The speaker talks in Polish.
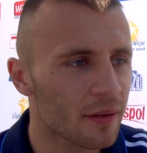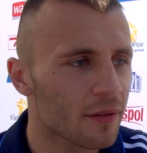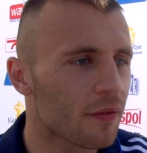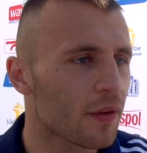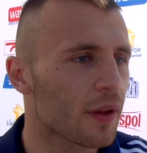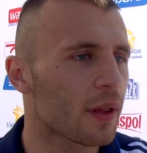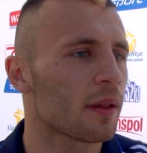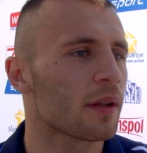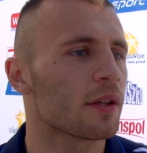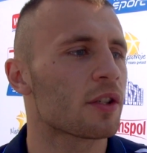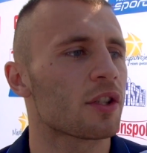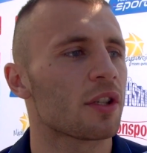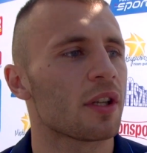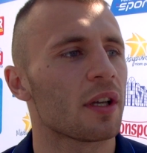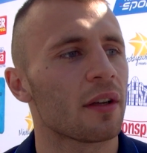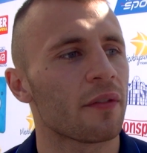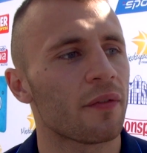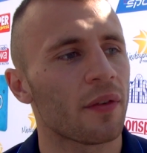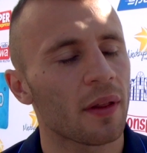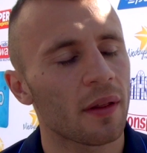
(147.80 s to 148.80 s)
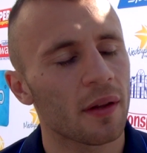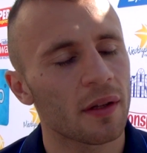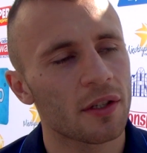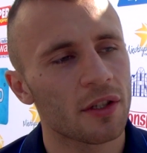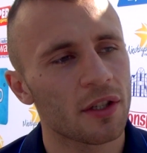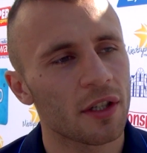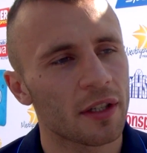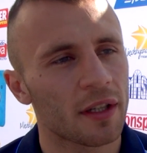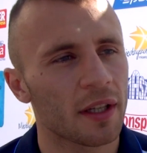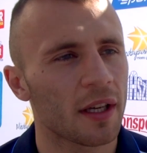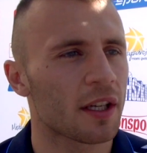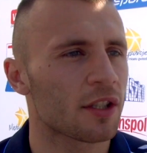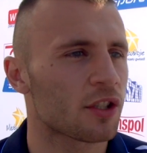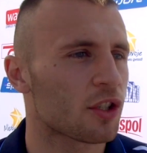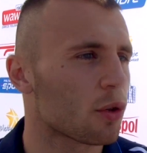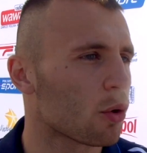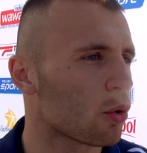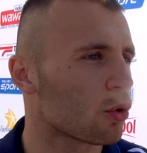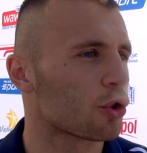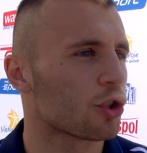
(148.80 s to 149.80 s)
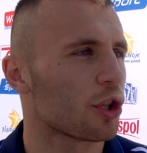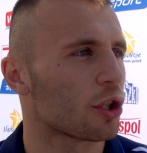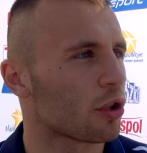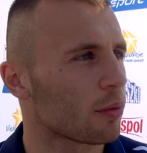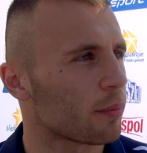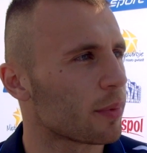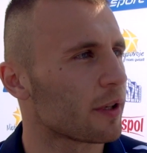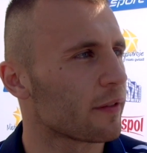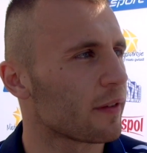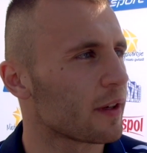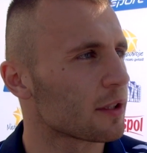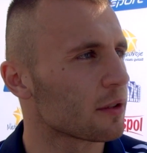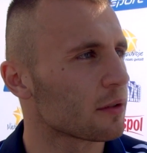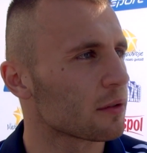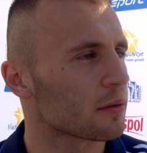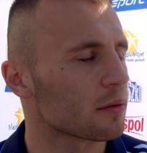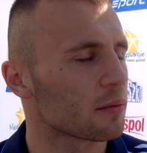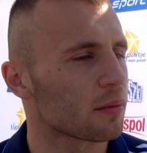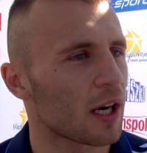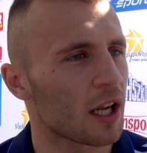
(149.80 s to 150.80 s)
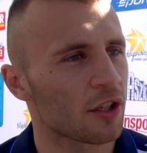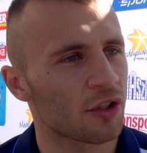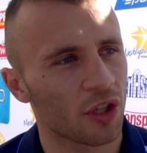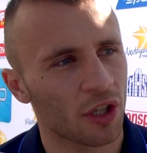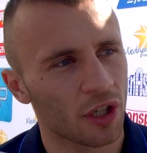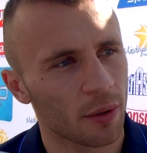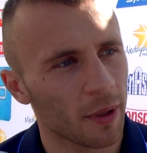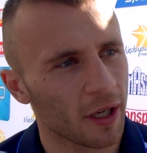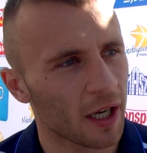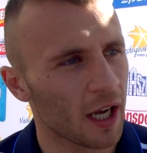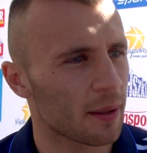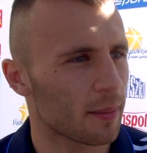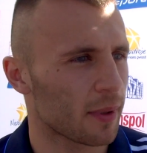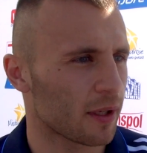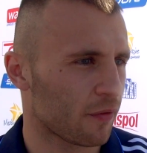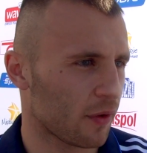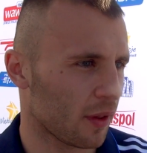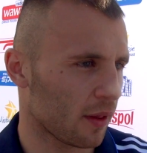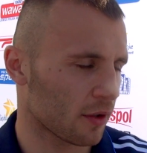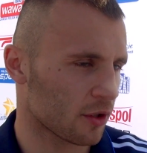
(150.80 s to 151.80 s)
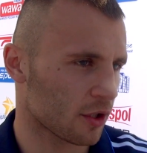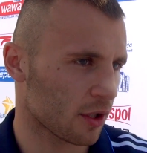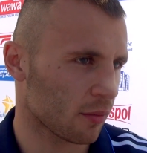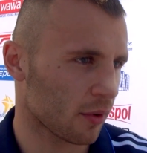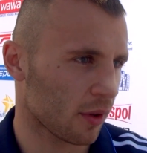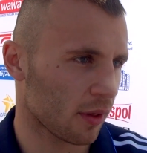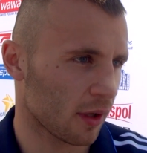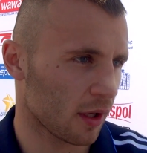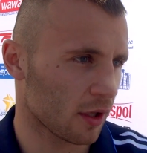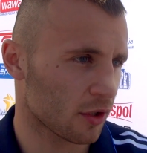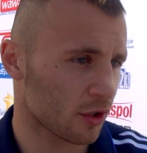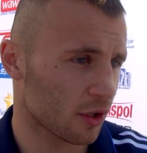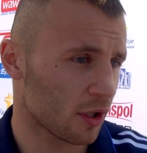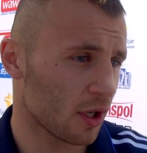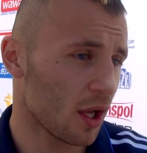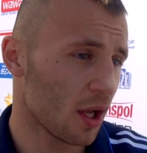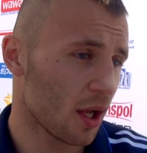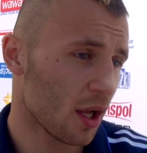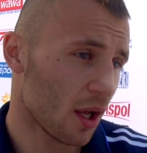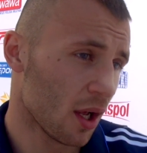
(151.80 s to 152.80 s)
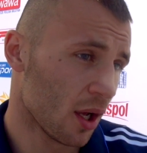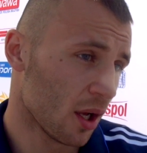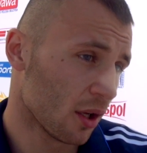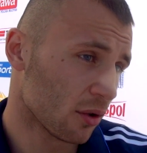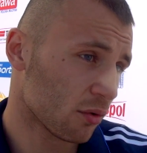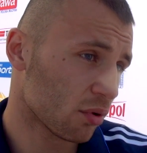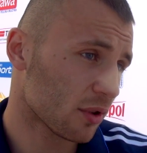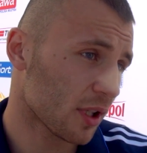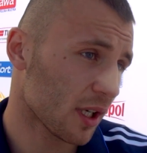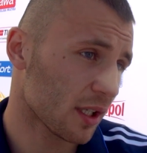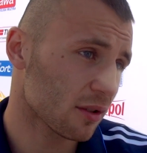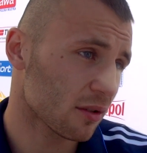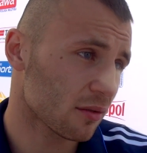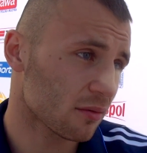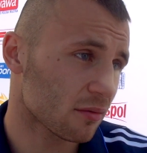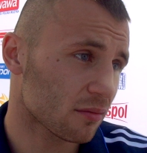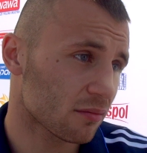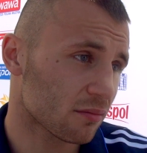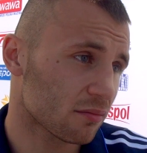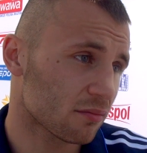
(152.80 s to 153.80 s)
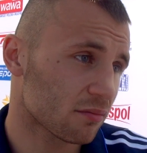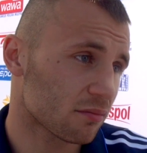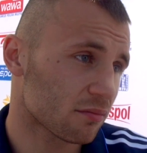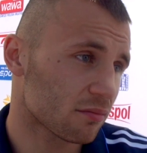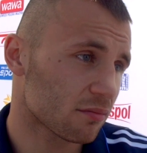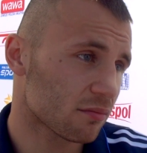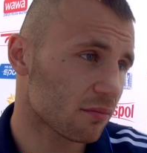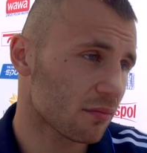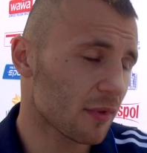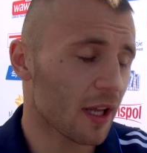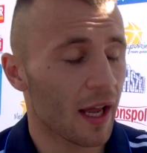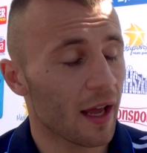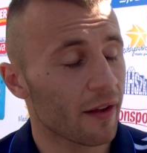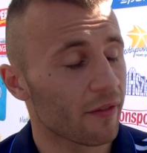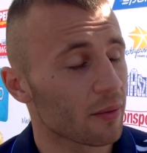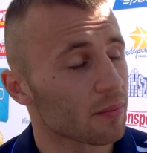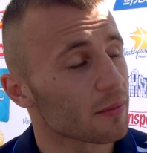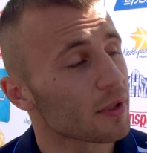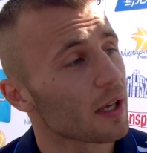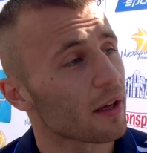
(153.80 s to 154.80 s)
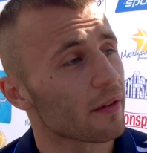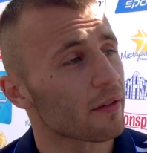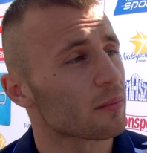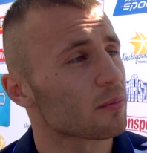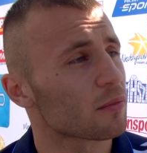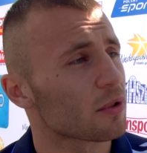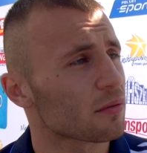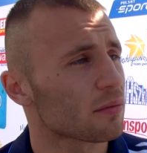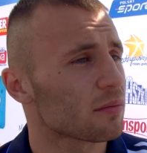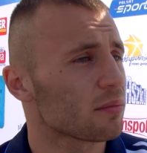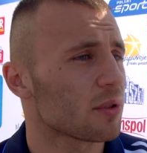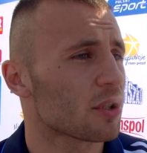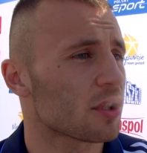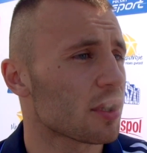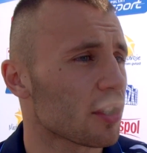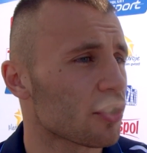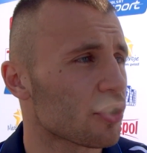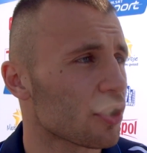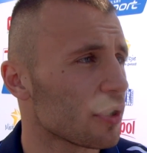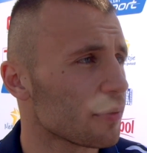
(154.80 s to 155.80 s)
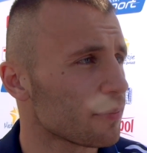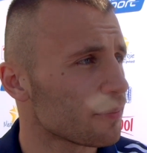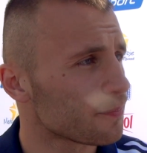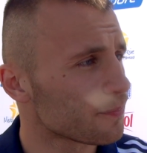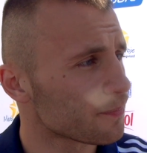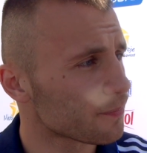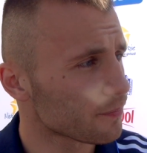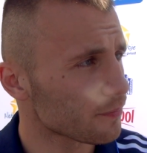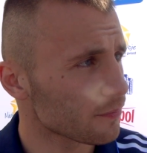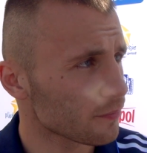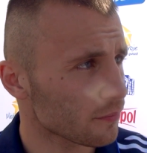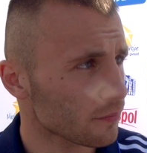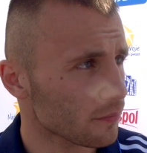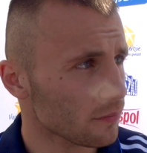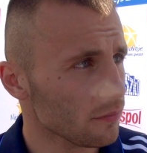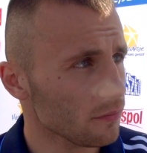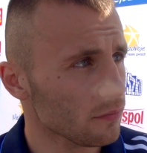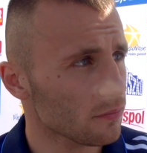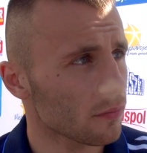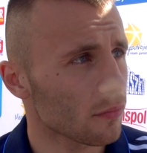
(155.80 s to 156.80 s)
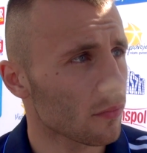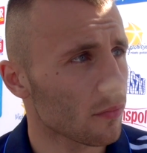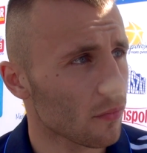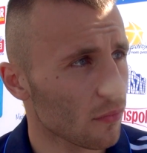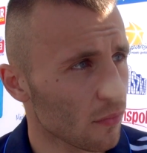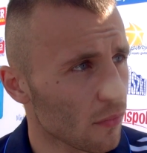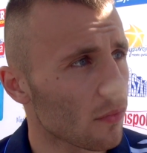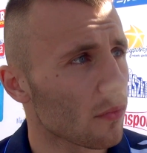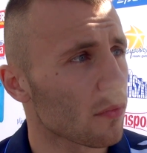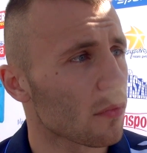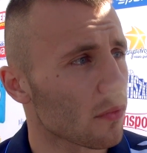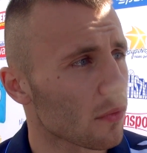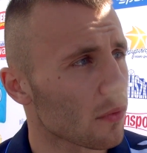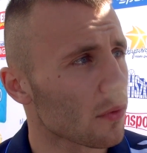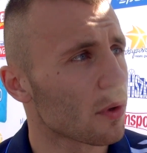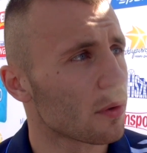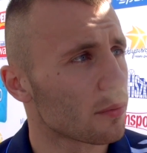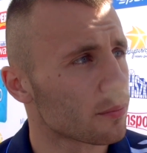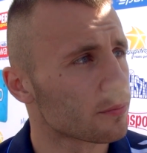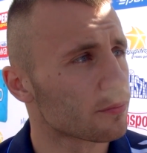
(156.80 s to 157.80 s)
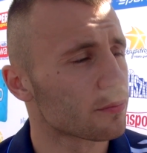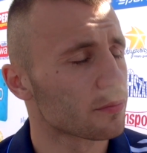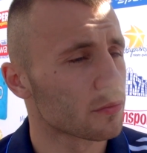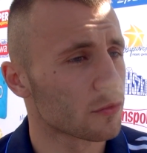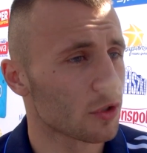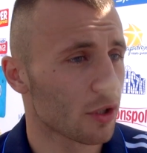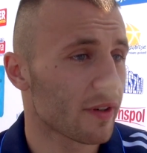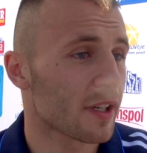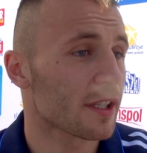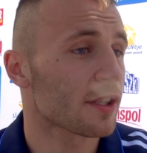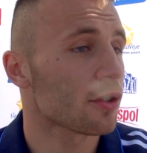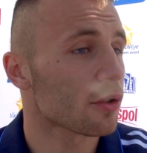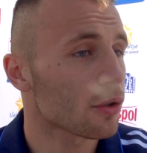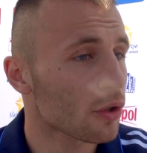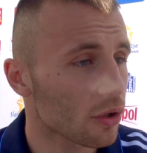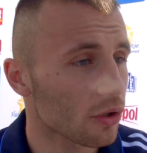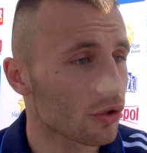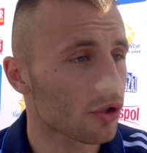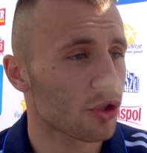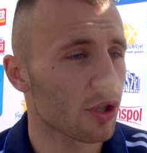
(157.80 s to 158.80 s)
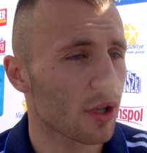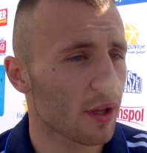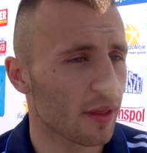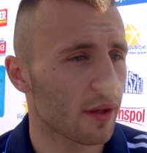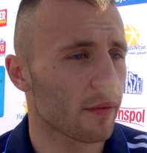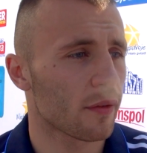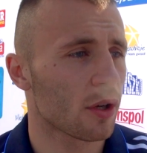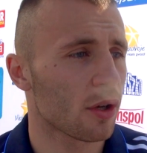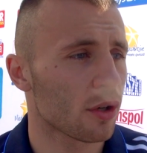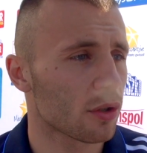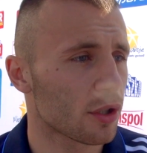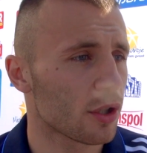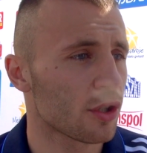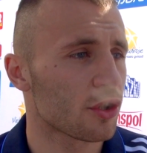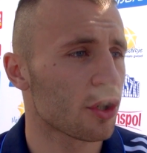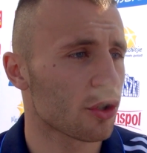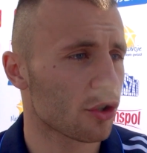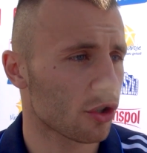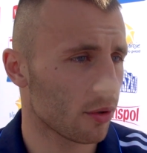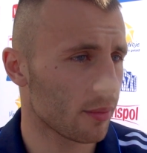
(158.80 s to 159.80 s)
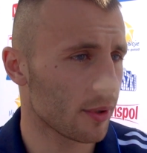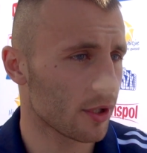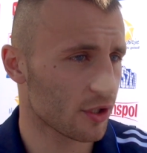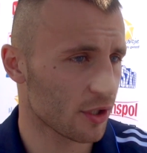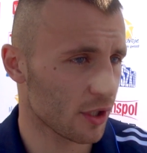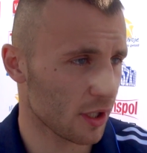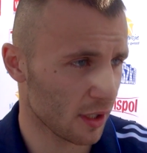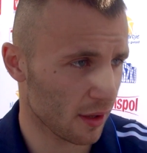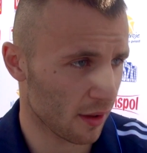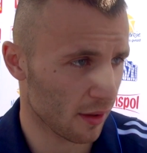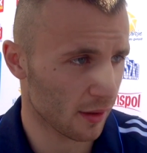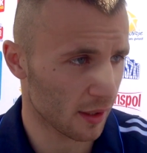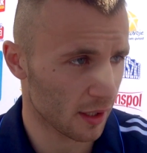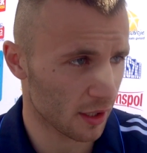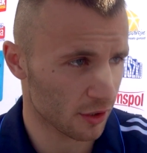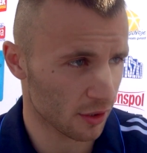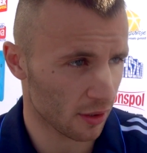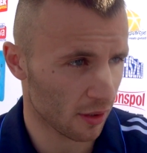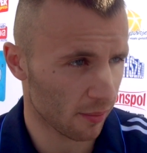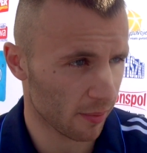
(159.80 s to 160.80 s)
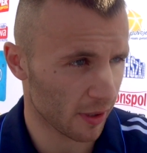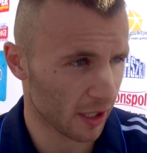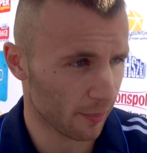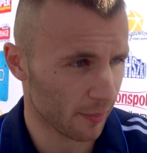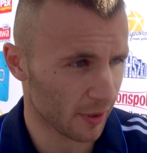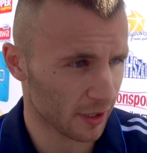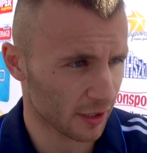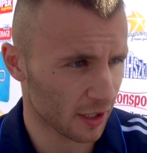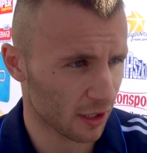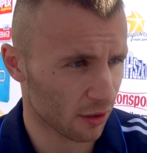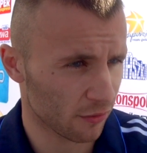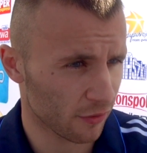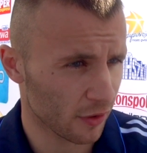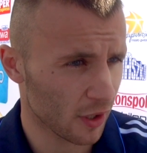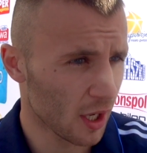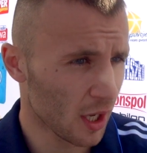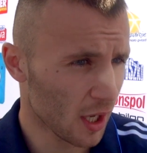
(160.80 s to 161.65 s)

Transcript: fizycznie, fizycznie też różnie to bywa. No, raczej chyba Herman fizycznie mocniejszy. Tutaj no nie wiem, nie wiem. No, Ale myślę, ma że... szybkie ręce, szybkie nogi jakby jest niewygodny dosyć. No właśnie o to chodzi, że jest niewygodny i ciężko będzie ze znalezieniem sparych partnerów